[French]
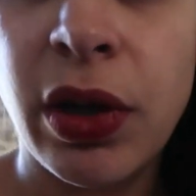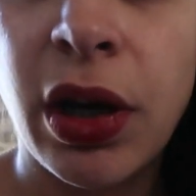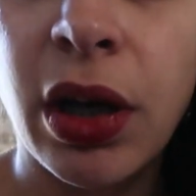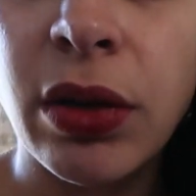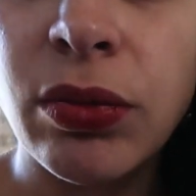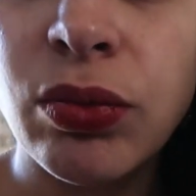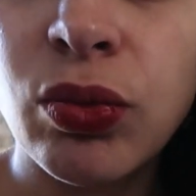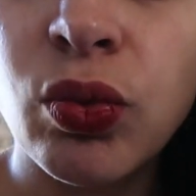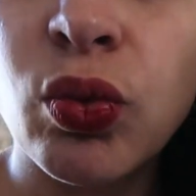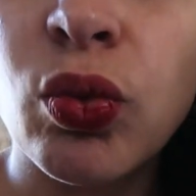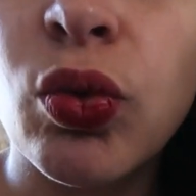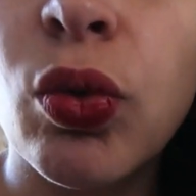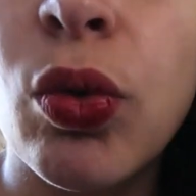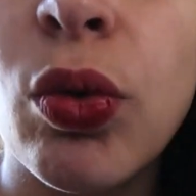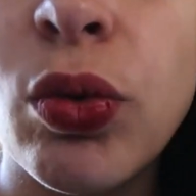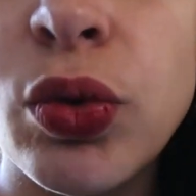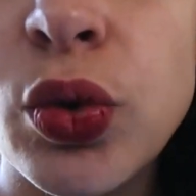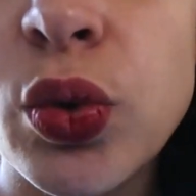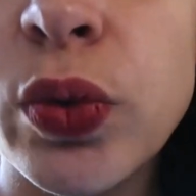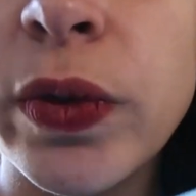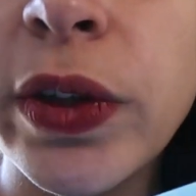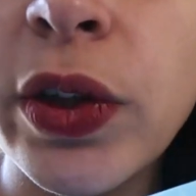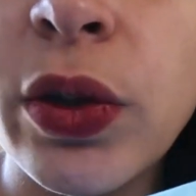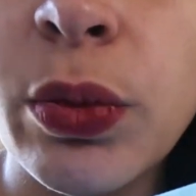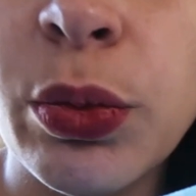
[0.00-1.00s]
voilà. Donc
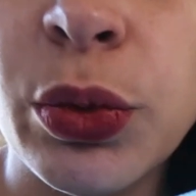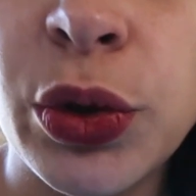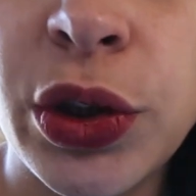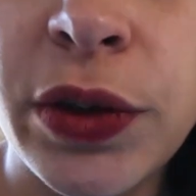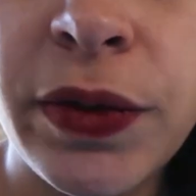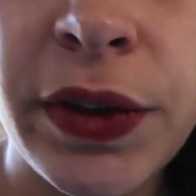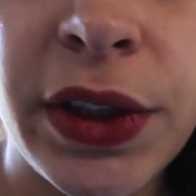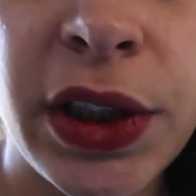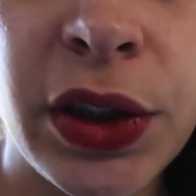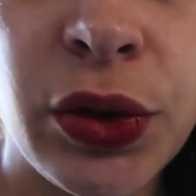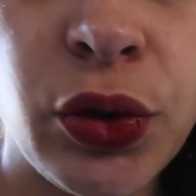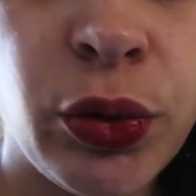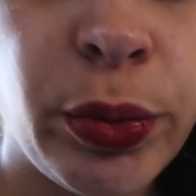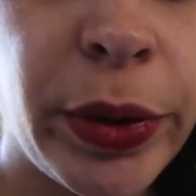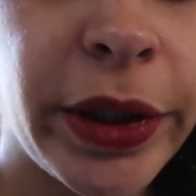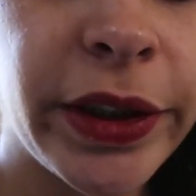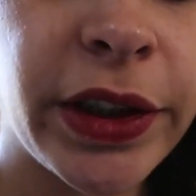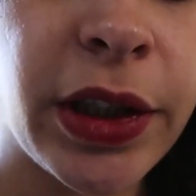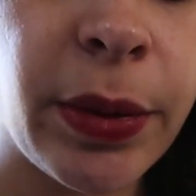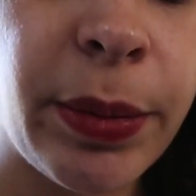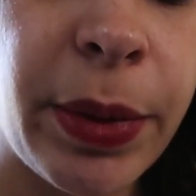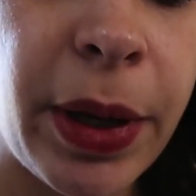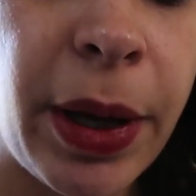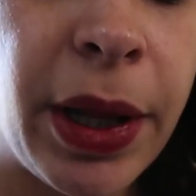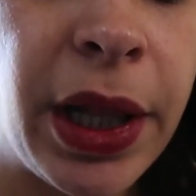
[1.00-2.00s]
euh, je trouvais que le motif était
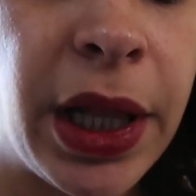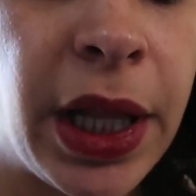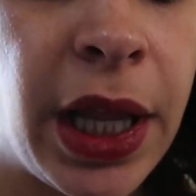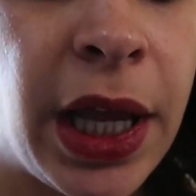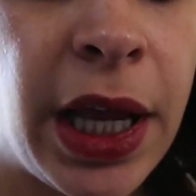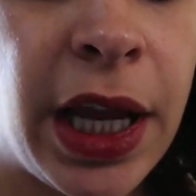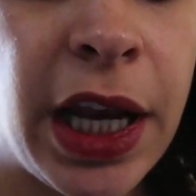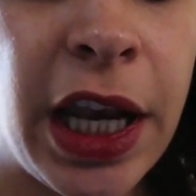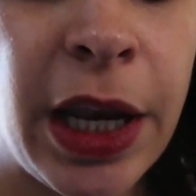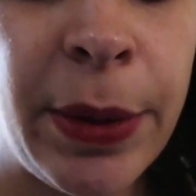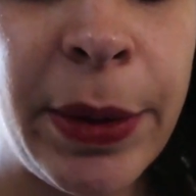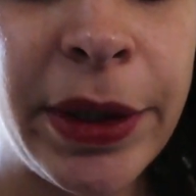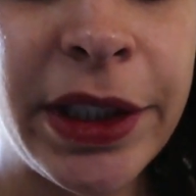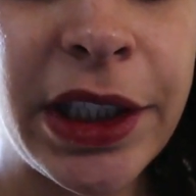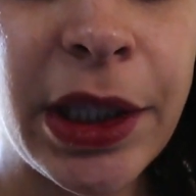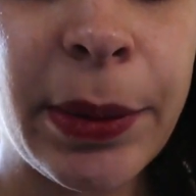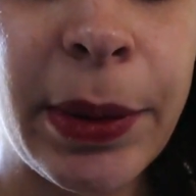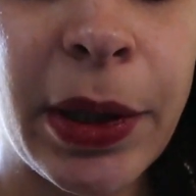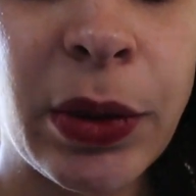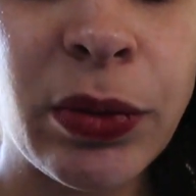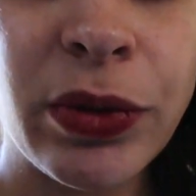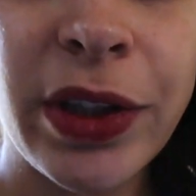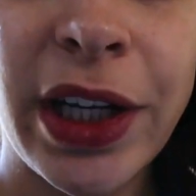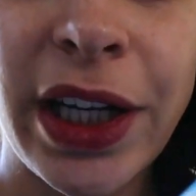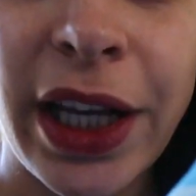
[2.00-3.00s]
super sympa. La
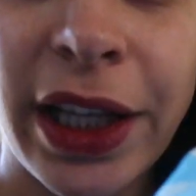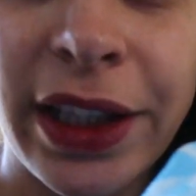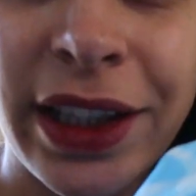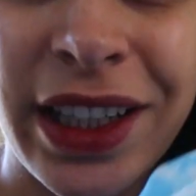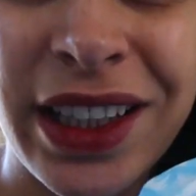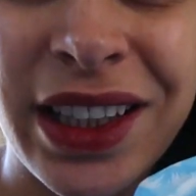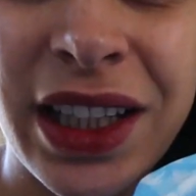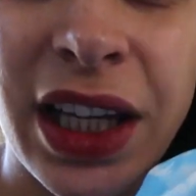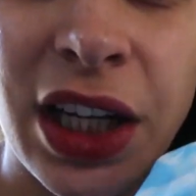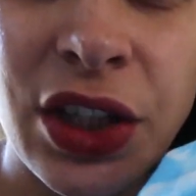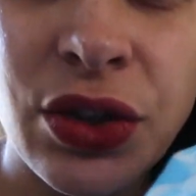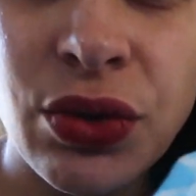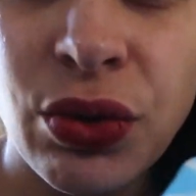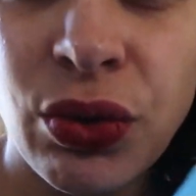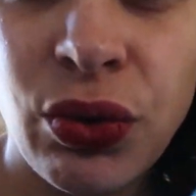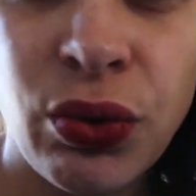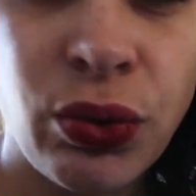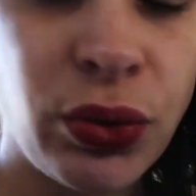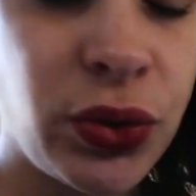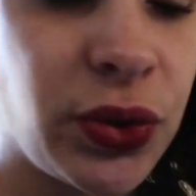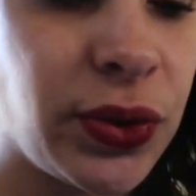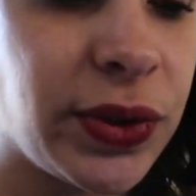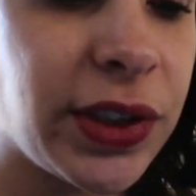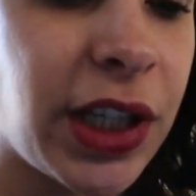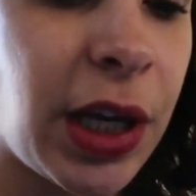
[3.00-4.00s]
matière par contre a l'air très très chaude,
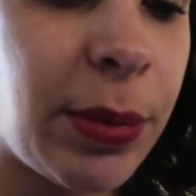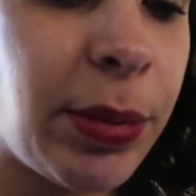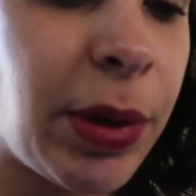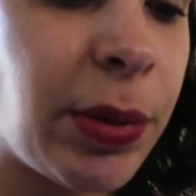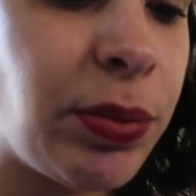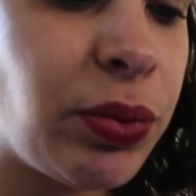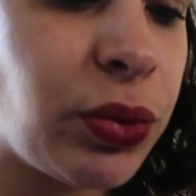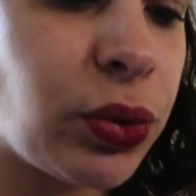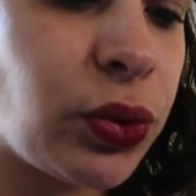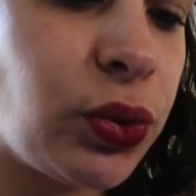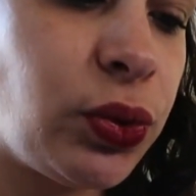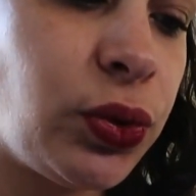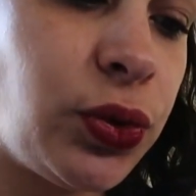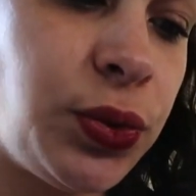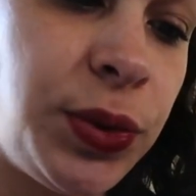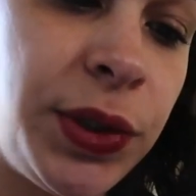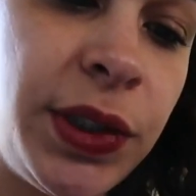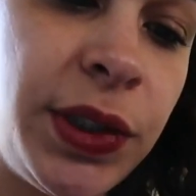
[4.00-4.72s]
donc ce sera pas pour tout de